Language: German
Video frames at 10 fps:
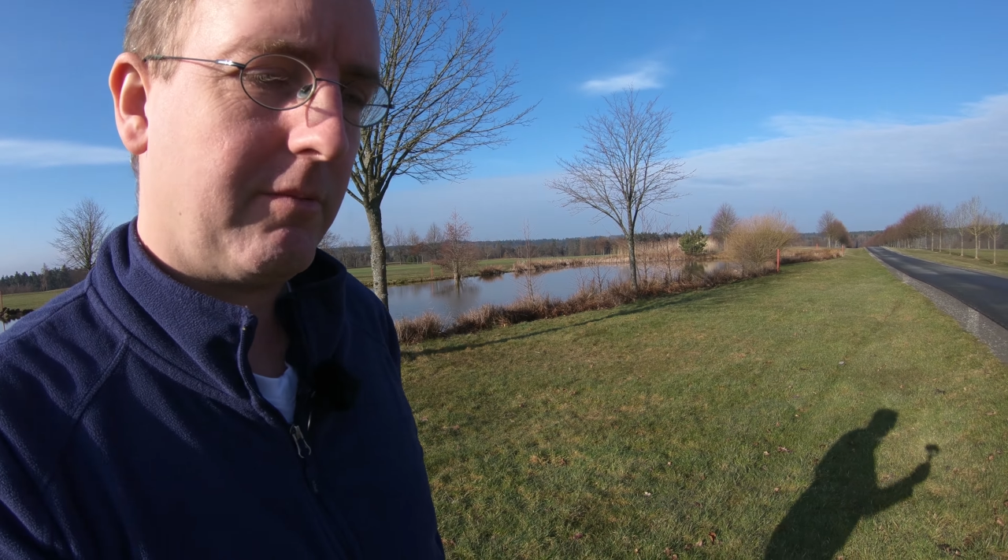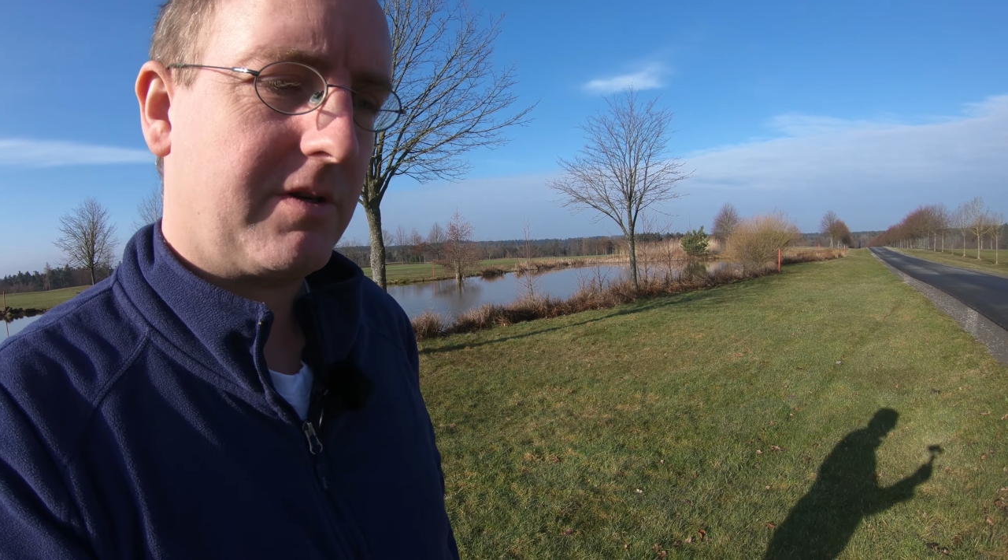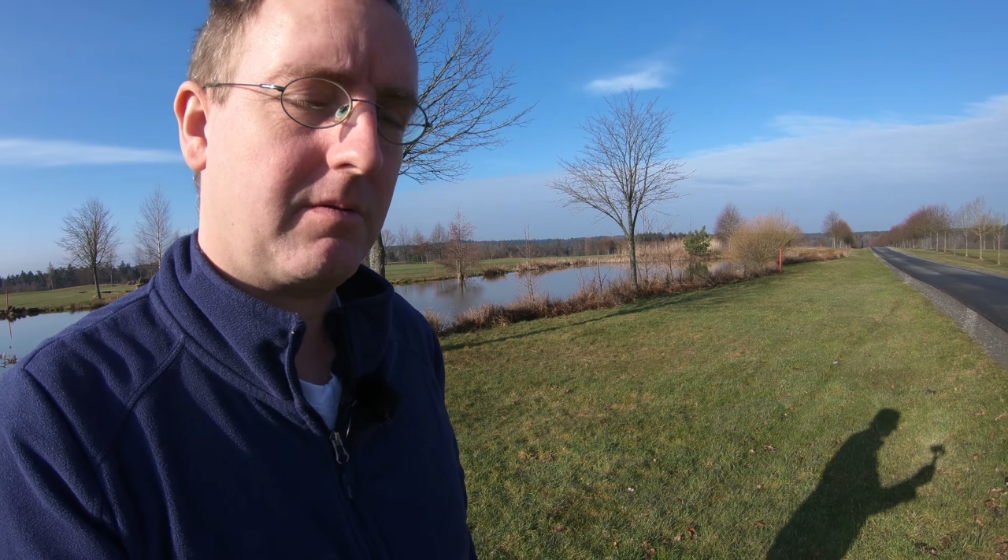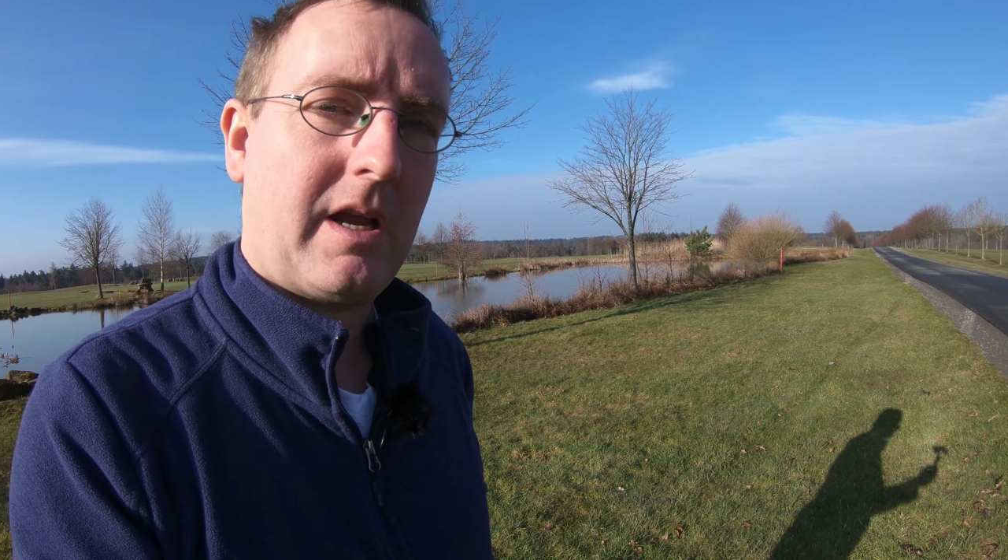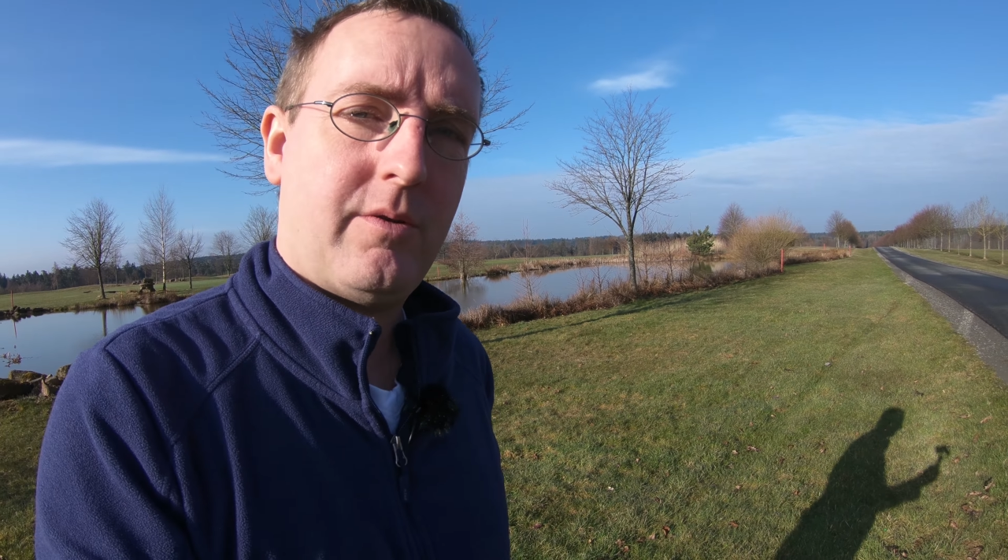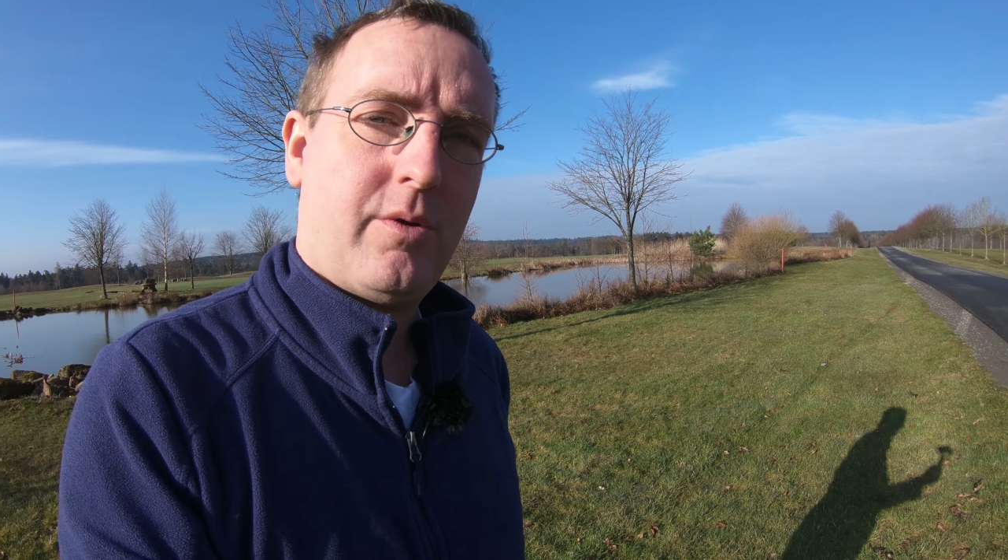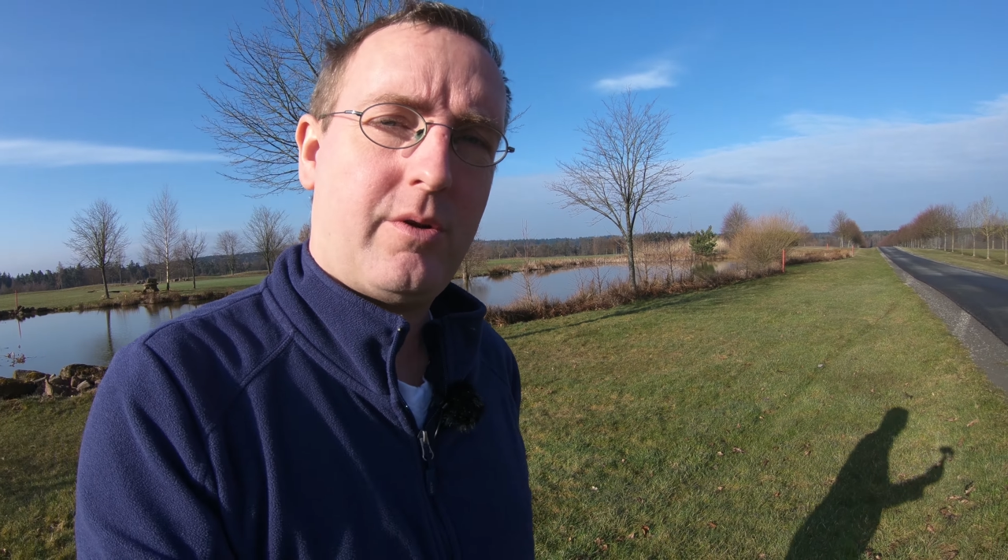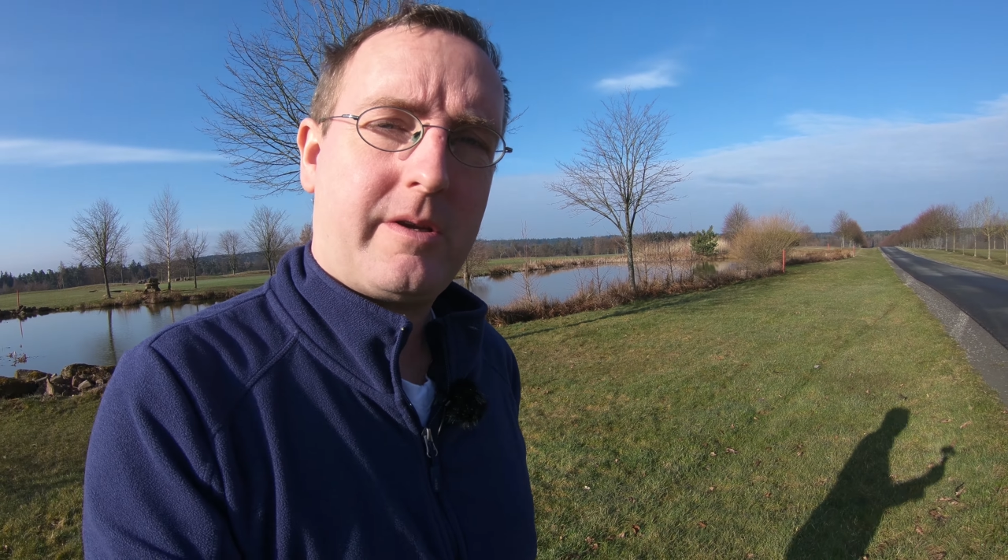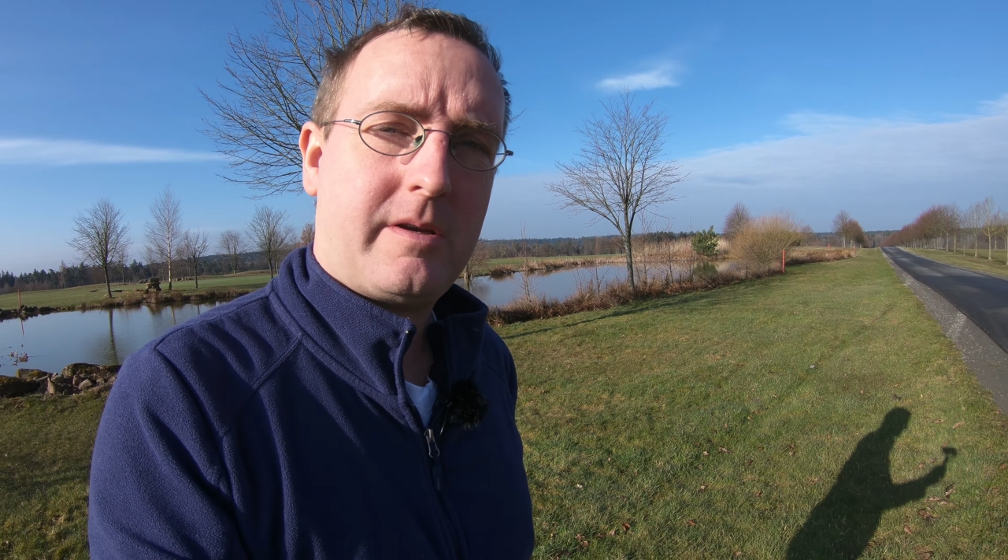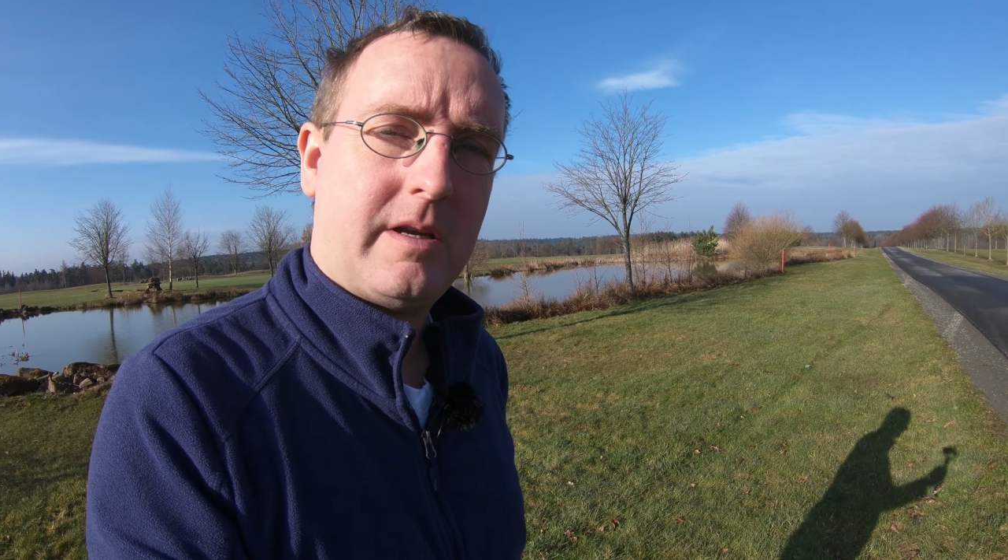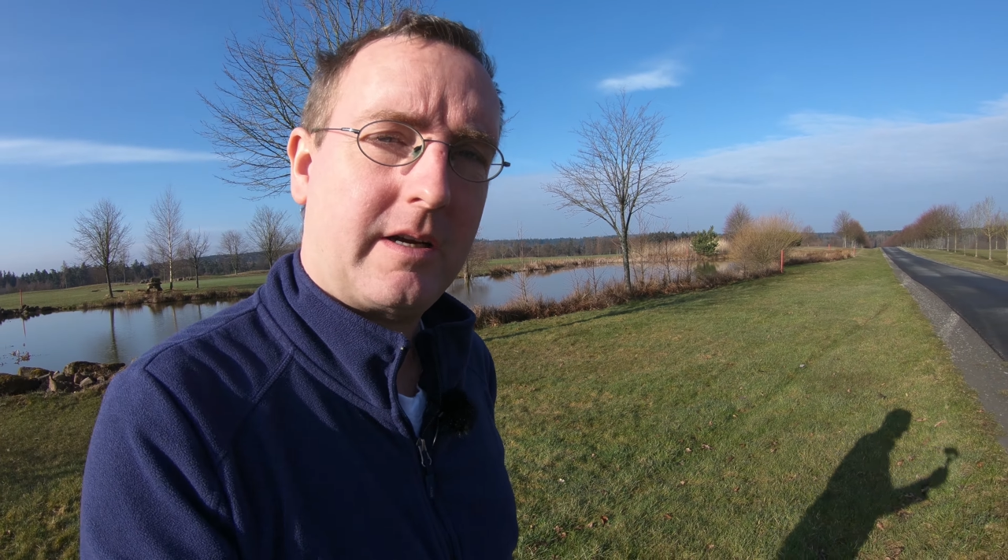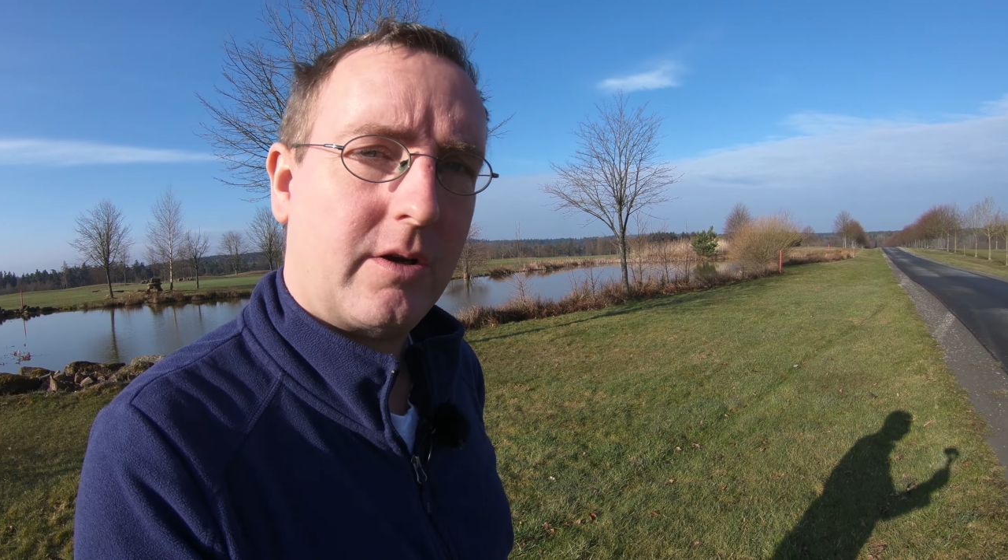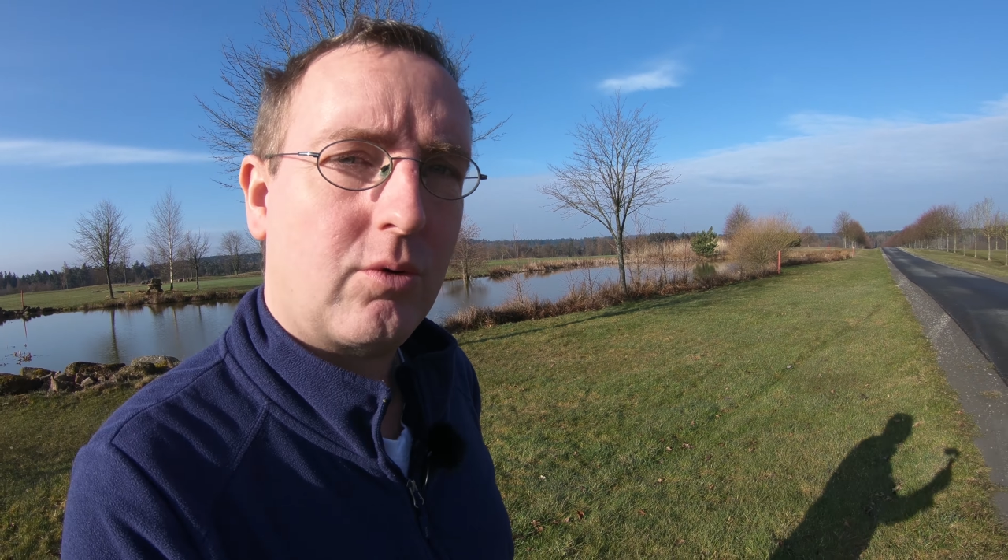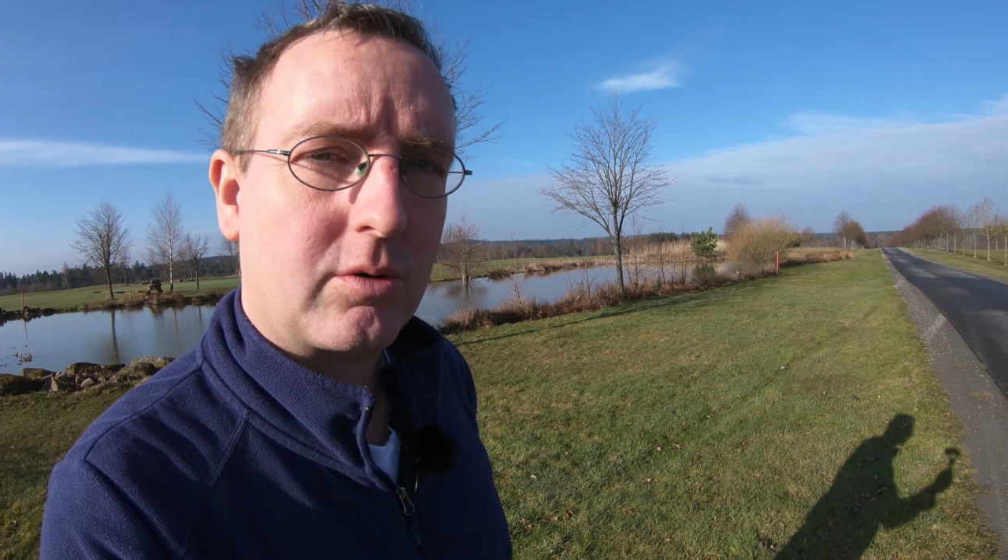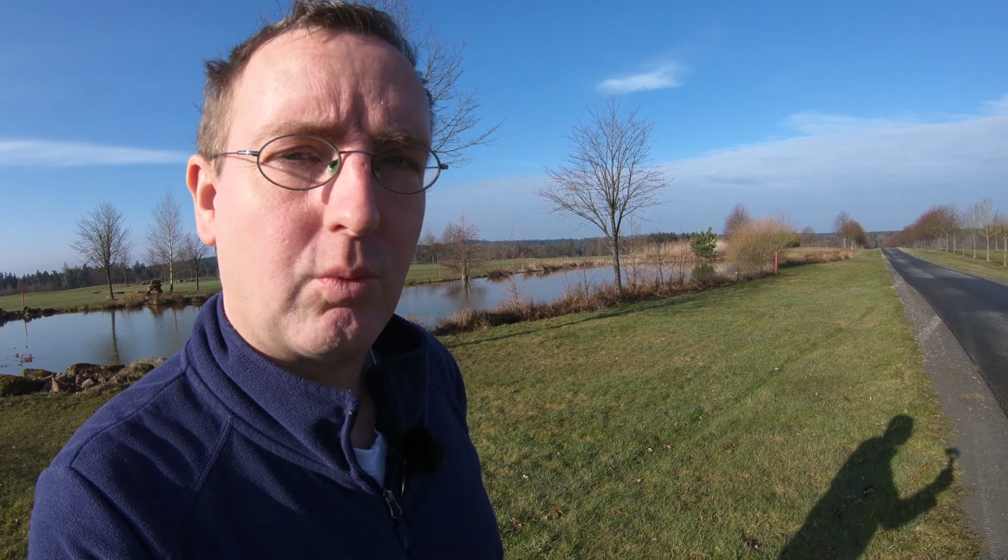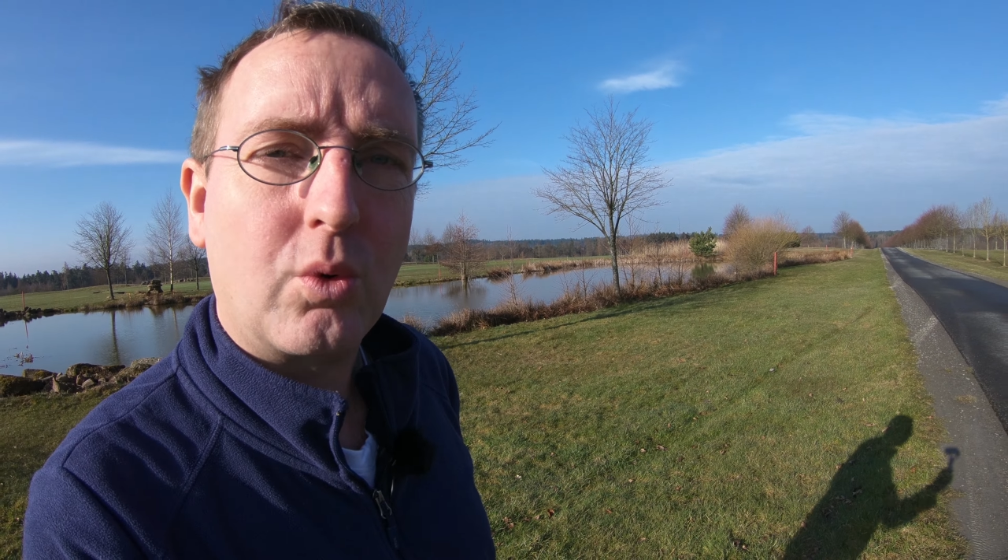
wir haben uns kleine Örtchen angeguckt,